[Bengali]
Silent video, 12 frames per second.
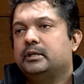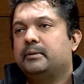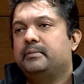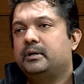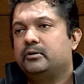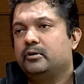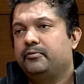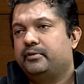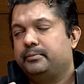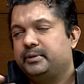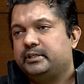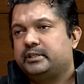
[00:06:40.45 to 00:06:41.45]
জার্মান
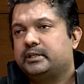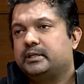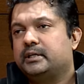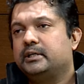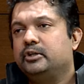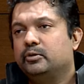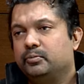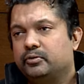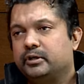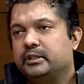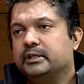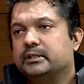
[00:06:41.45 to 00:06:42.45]
গভর্নমেন্ট সেটা নিয়ম
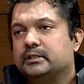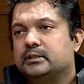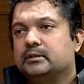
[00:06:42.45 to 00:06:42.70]
করে দিয়ে সেই